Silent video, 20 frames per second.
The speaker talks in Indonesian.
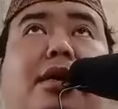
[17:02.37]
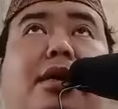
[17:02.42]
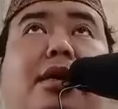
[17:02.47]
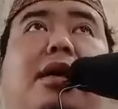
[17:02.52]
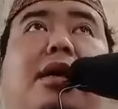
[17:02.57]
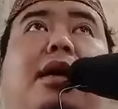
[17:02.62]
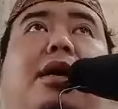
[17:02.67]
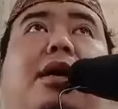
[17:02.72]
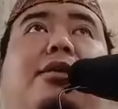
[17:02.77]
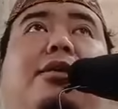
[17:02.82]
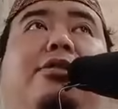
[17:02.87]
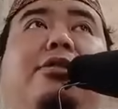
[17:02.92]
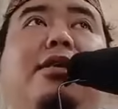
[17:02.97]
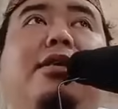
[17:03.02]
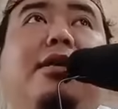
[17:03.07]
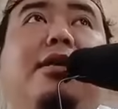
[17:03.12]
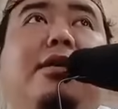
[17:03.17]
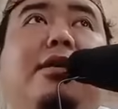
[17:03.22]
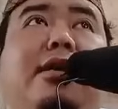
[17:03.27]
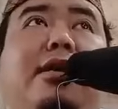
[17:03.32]
la
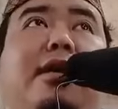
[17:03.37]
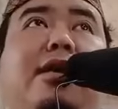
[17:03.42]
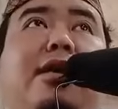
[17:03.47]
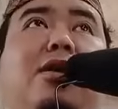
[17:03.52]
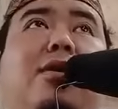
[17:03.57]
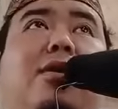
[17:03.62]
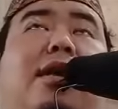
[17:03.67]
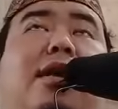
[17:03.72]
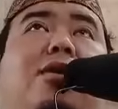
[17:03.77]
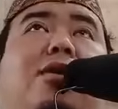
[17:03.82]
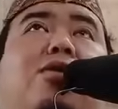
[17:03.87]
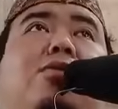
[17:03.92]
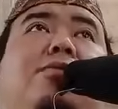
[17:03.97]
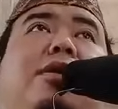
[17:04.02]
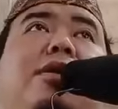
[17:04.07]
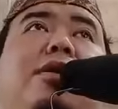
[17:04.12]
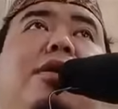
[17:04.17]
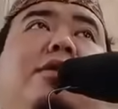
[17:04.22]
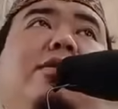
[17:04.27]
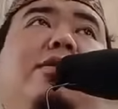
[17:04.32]
asaddaka wa akum
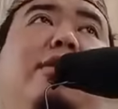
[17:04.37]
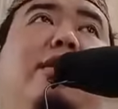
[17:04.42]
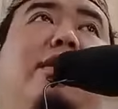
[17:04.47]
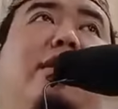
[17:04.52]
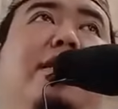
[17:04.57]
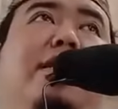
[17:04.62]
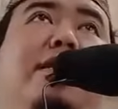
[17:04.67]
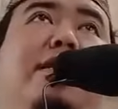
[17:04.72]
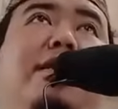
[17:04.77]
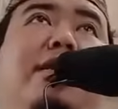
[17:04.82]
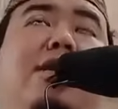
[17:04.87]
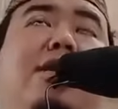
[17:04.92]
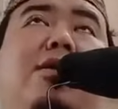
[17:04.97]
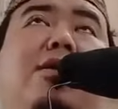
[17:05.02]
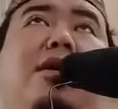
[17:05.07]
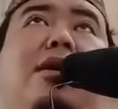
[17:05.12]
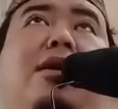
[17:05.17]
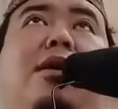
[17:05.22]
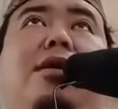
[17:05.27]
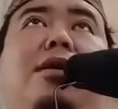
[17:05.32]
minas salihin
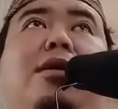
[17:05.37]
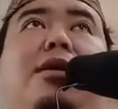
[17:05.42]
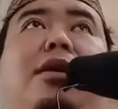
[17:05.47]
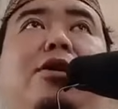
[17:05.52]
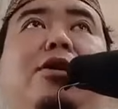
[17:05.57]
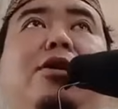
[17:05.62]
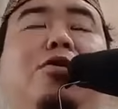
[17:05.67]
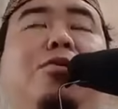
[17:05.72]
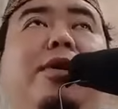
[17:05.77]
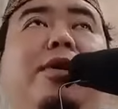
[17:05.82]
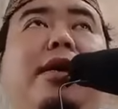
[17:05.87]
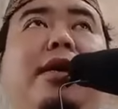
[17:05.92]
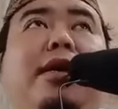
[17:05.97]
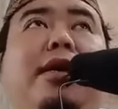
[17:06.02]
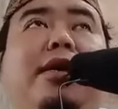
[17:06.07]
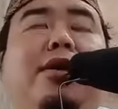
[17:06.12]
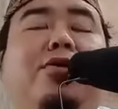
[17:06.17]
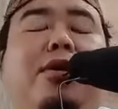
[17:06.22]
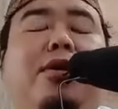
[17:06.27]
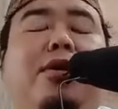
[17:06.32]
kalaulah Allah hidupkan
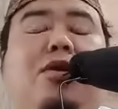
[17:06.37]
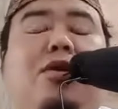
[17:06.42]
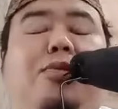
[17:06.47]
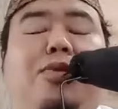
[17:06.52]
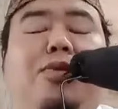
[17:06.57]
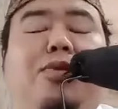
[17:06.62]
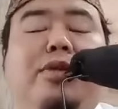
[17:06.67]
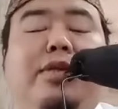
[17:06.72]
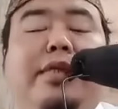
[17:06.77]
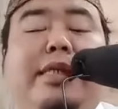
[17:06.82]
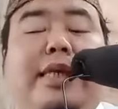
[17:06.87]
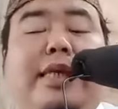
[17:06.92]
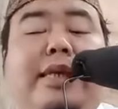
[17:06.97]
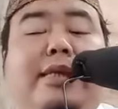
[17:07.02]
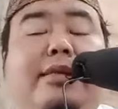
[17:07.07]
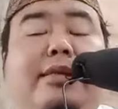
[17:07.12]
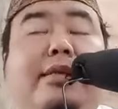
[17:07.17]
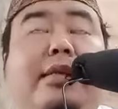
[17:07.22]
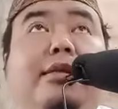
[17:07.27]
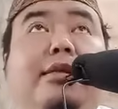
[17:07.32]
aku walaupun
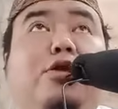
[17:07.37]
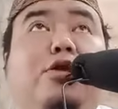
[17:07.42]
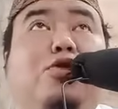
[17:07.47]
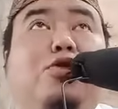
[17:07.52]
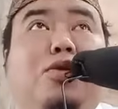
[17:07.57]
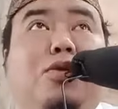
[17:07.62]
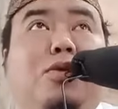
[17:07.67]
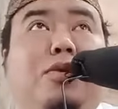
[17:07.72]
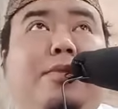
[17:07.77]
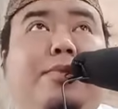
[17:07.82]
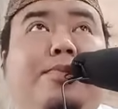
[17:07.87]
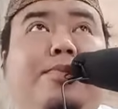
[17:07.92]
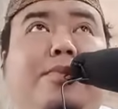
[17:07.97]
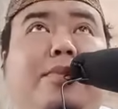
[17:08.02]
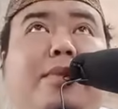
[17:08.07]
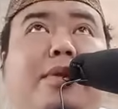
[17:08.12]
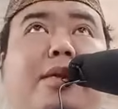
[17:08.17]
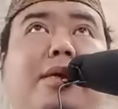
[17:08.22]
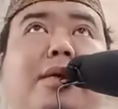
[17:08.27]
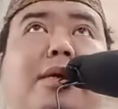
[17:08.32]
sesaat tentu
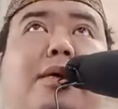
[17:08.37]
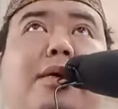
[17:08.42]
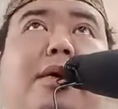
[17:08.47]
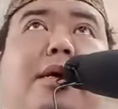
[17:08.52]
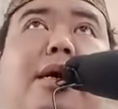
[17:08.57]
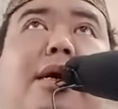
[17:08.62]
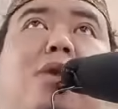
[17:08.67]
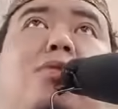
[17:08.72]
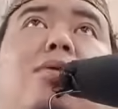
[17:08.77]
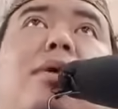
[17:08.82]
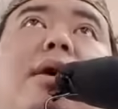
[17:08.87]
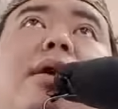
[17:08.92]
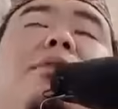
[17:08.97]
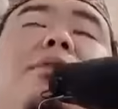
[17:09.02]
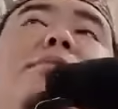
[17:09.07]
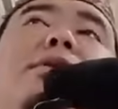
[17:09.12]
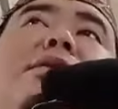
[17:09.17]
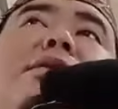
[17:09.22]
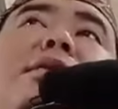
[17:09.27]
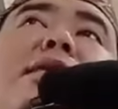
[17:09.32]
aku
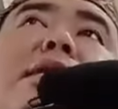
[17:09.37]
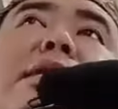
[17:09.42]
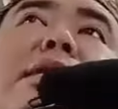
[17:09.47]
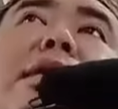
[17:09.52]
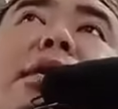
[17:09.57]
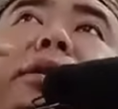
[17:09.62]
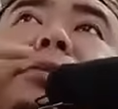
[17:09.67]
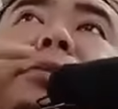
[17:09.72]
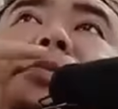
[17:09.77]
akan bersedekah